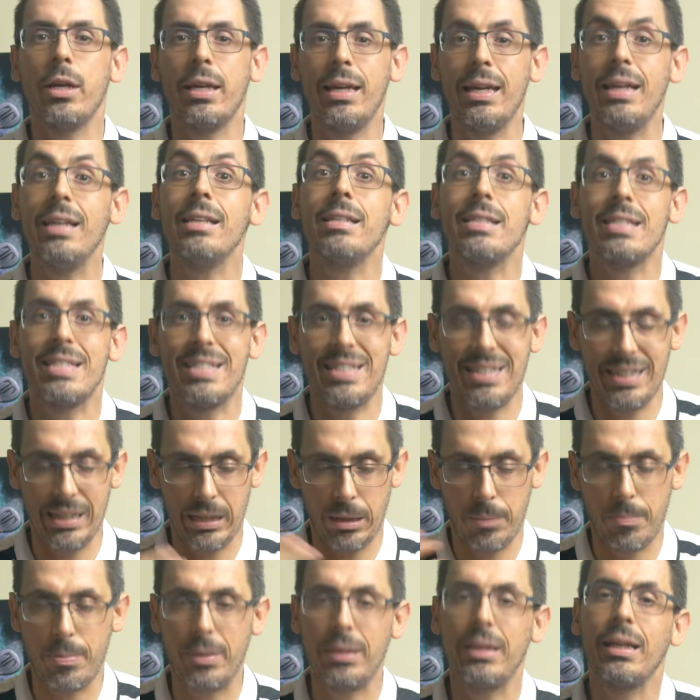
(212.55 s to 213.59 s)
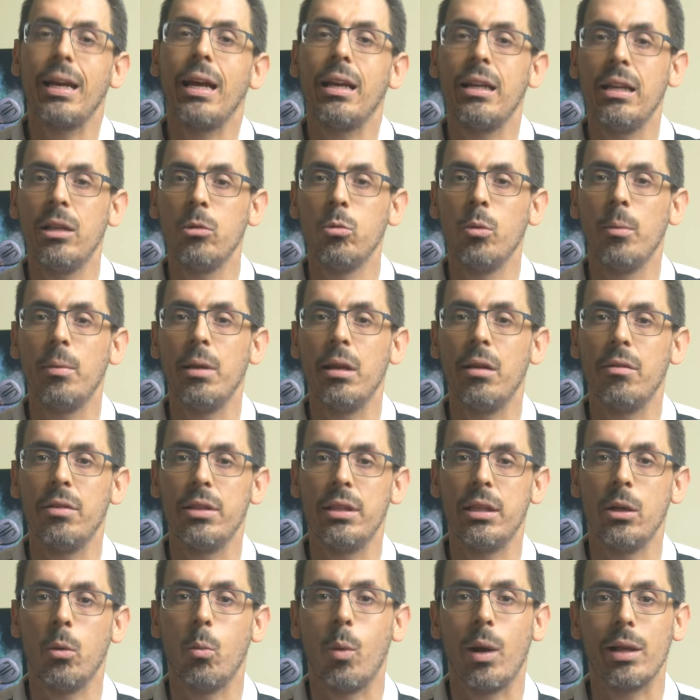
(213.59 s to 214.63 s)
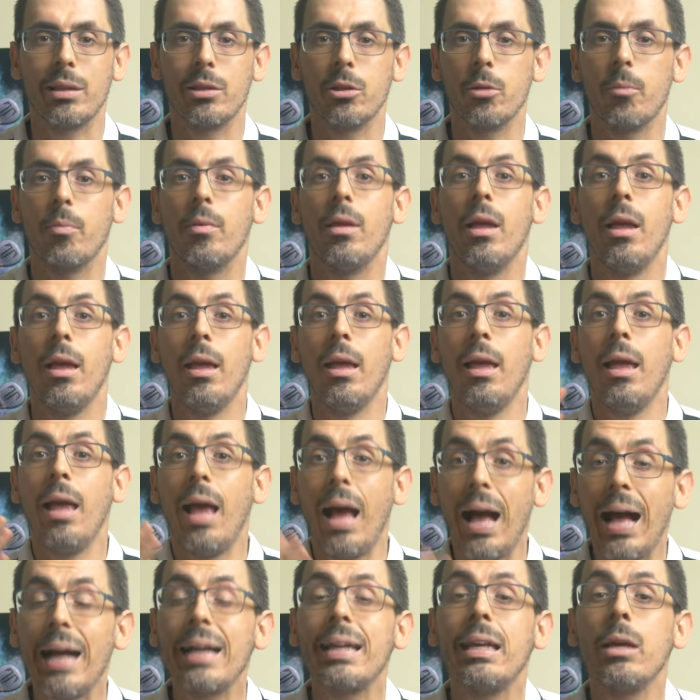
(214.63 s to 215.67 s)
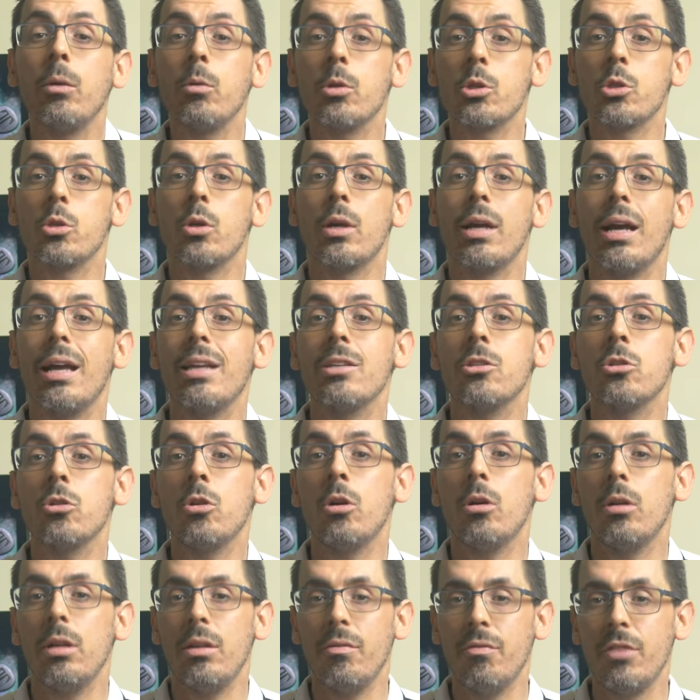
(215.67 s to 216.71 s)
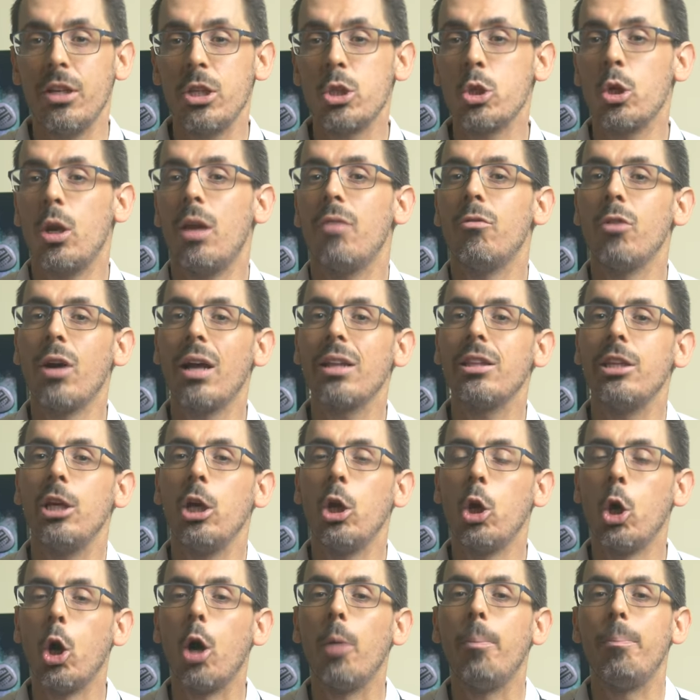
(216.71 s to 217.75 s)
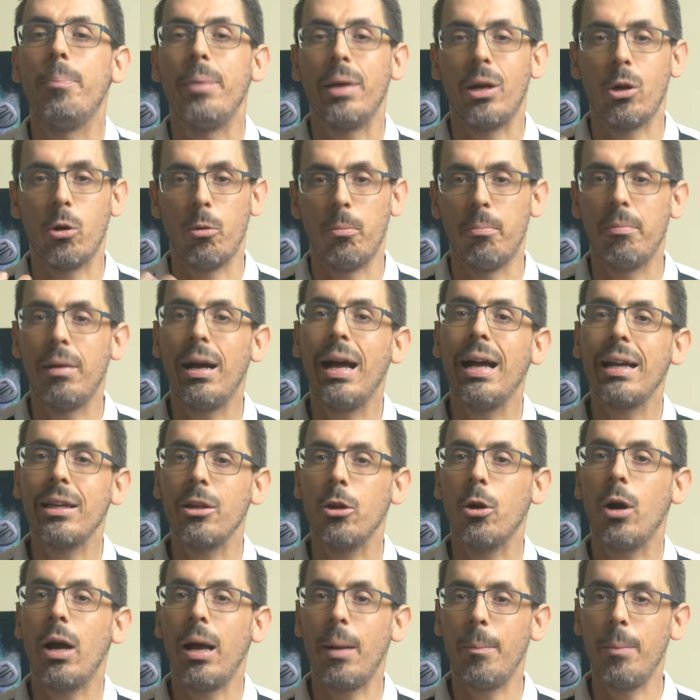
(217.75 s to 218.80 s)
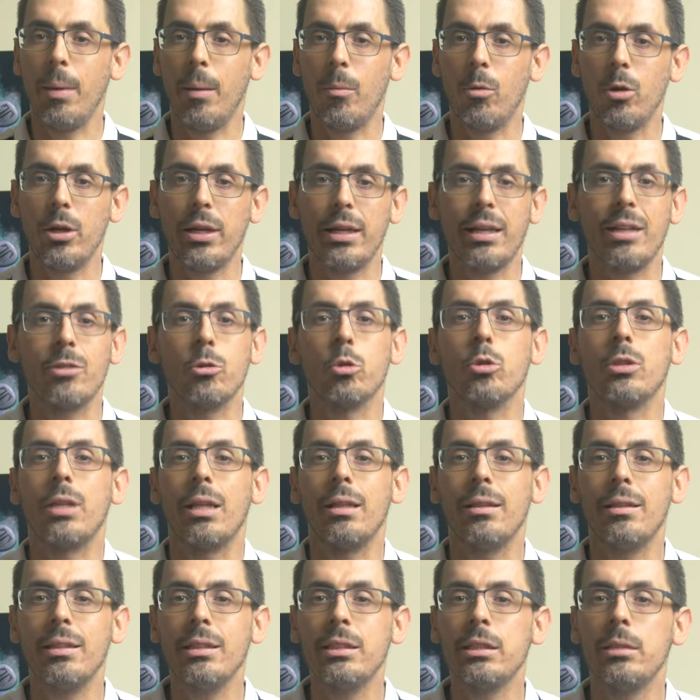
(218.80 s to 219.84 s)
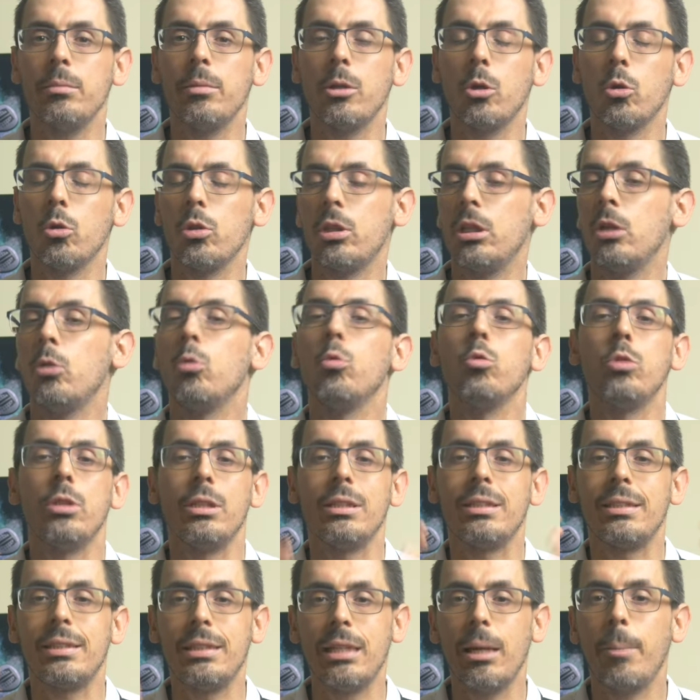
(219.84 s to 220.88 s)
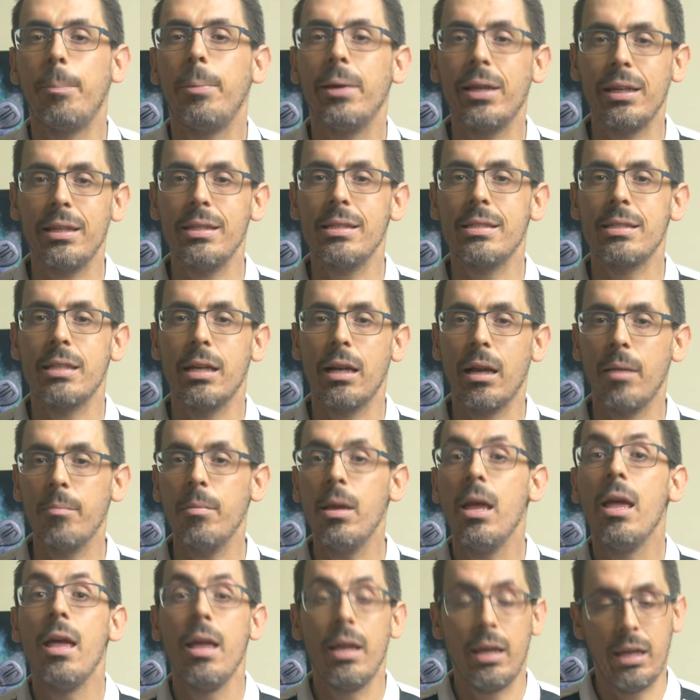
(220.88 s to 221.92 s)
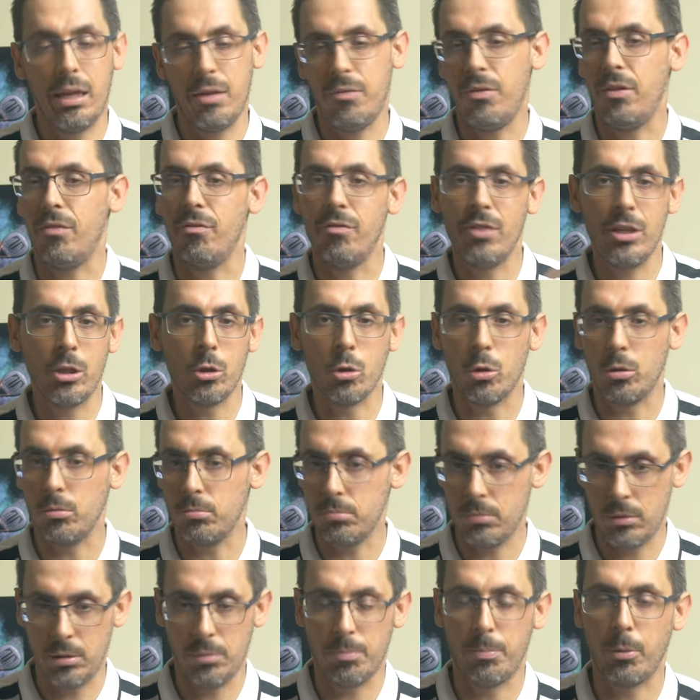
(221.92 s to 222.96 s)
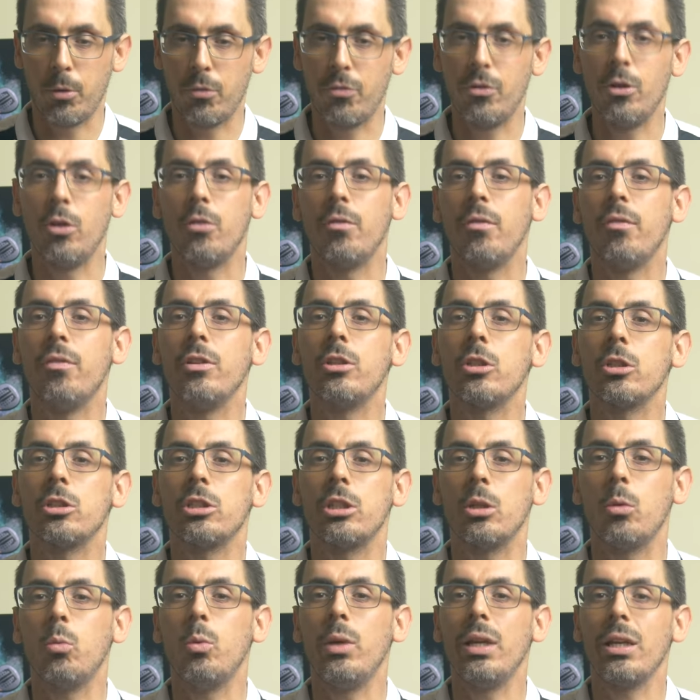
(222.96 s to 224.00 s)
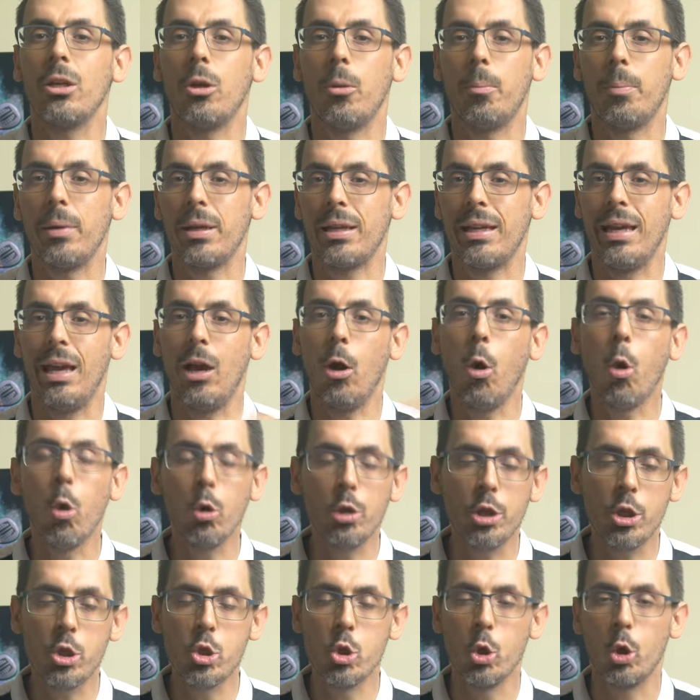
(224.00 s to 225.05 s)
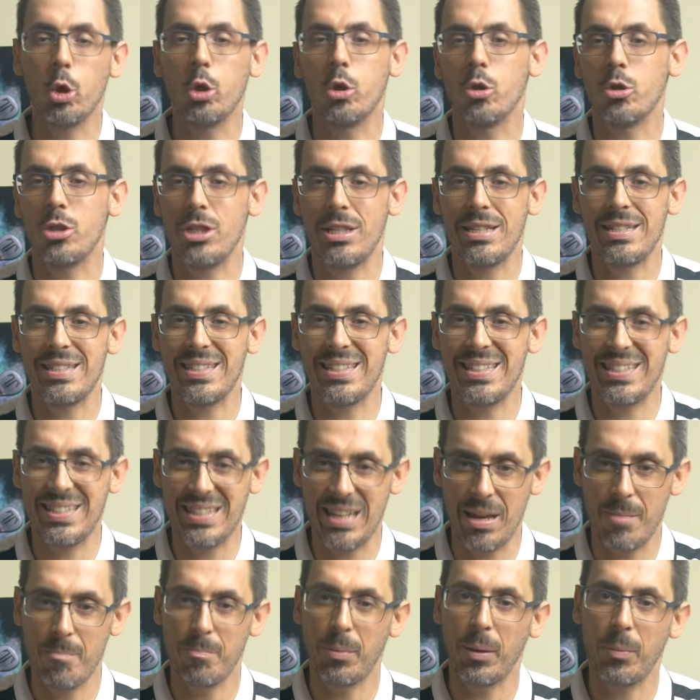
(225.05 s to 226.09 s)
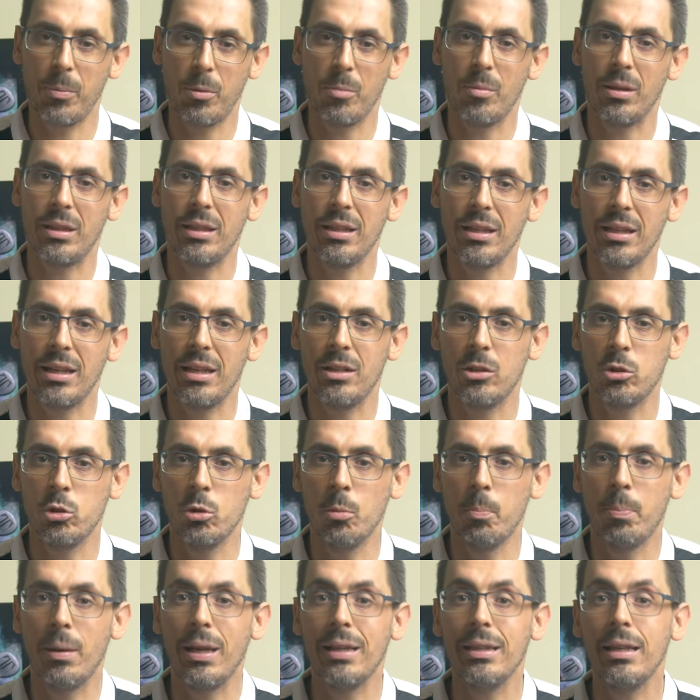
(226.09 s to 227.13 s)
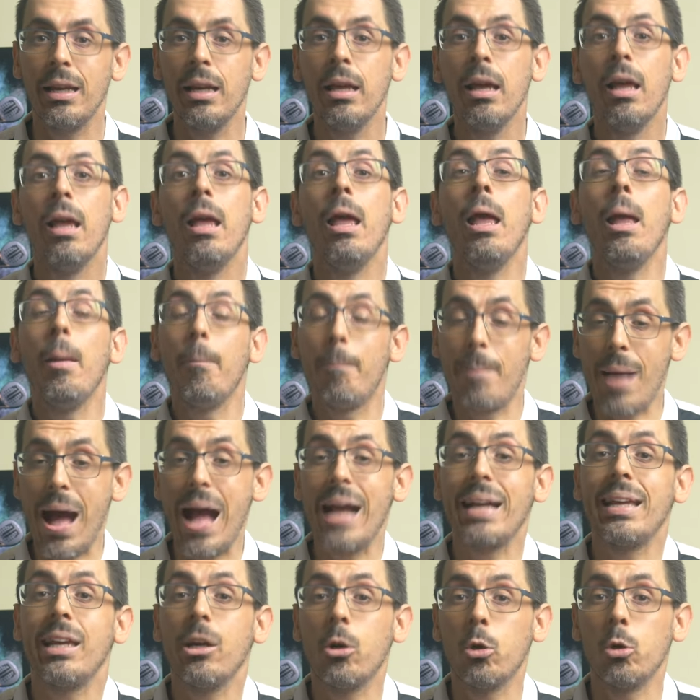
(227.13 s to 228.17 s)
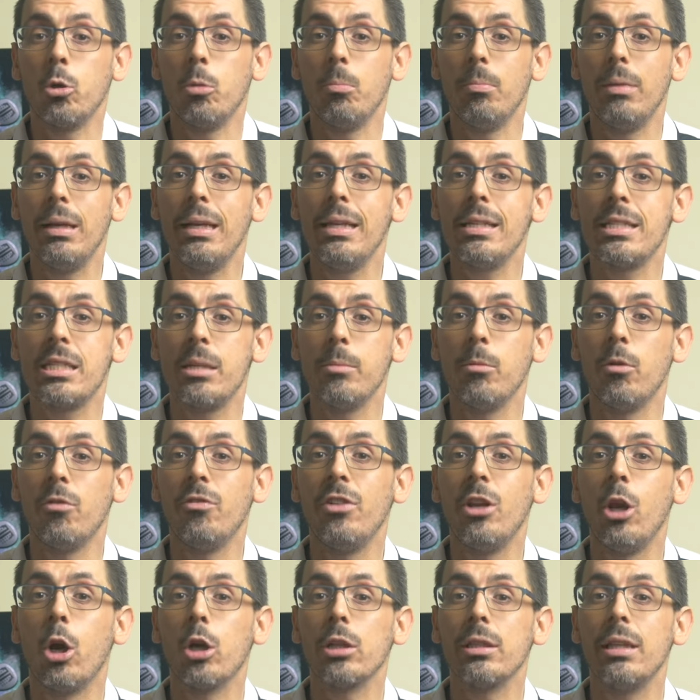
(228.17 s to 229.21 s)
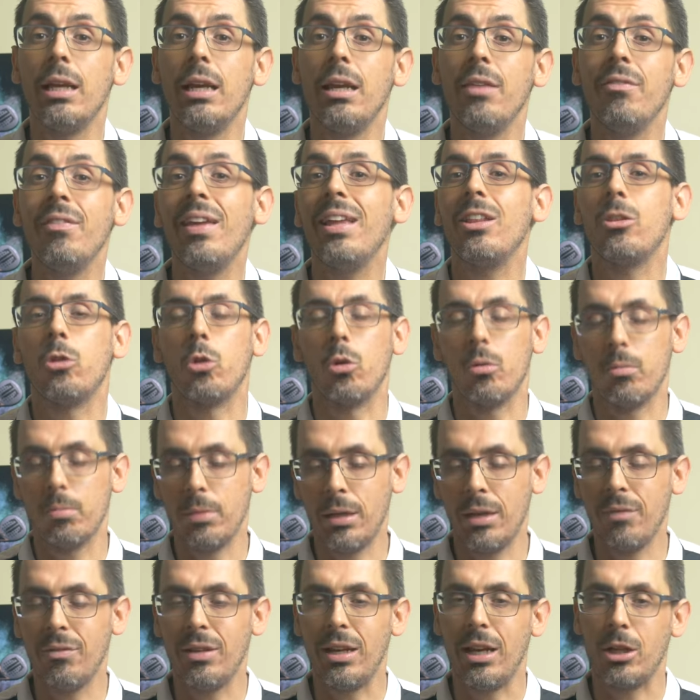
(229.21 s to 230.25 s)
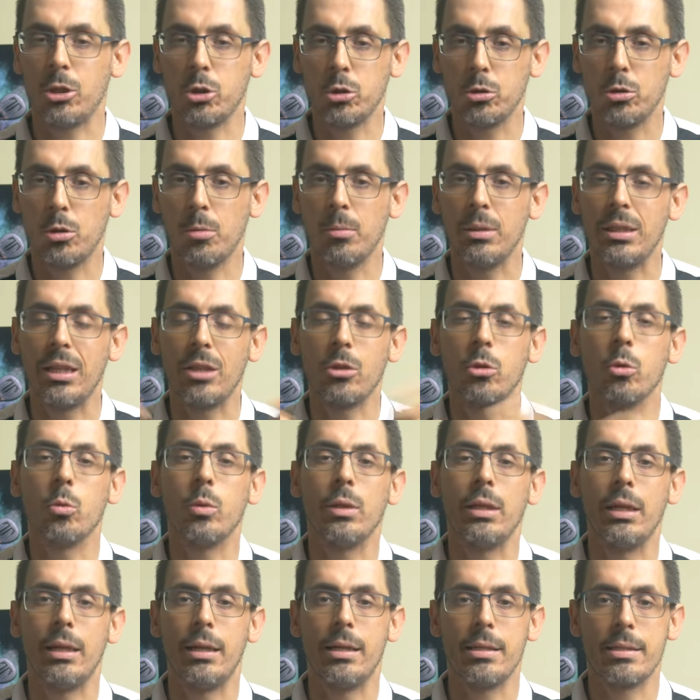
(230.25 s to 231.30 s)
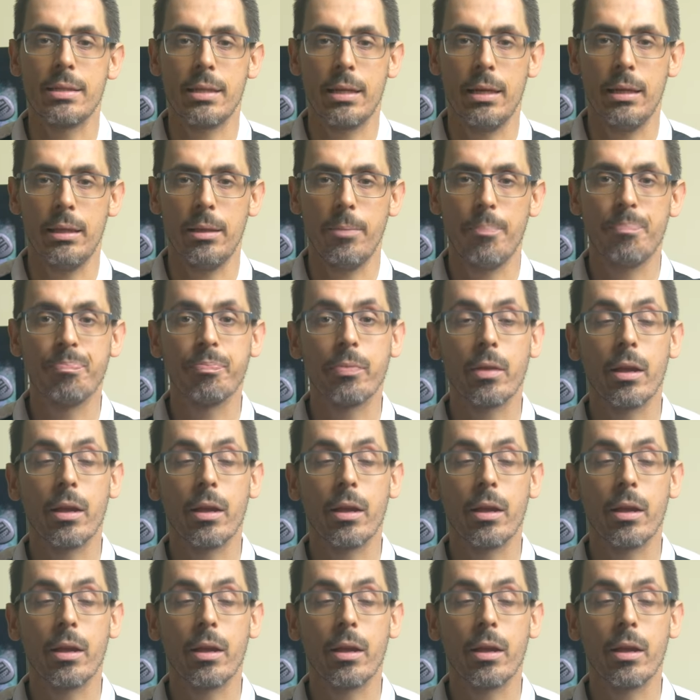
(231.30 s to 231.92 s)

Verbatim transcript: che si ripeterà nel 2024. Anche in questo caso invece ho lavorato in coppia con Mario, abbiamo creato tantissimi contenuti sia per Instagram che vi invito, il profilo vi invito a seguirlo perché ogni giorno c'è sempre più materiale sul padel, ma anche con un bellissimo vlog dell'evento che vi lascio, come detto, qui nelle schede.